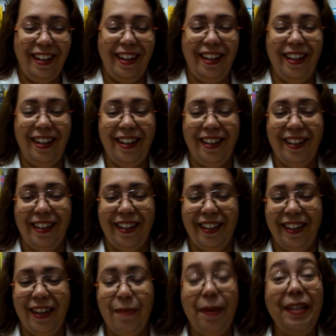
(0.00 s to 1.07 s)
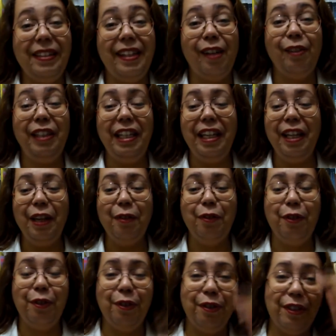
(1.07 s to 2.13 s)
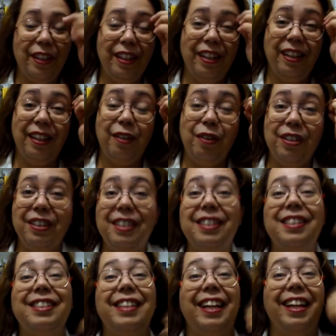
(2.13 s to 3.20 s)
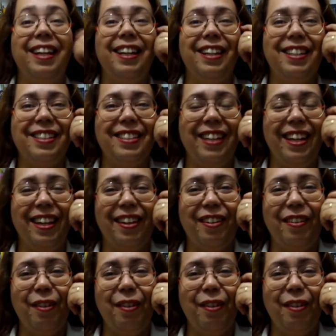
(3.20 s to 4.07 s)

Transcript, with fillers: é, é, gabaritar o livro, que, que quantas estrelas, né?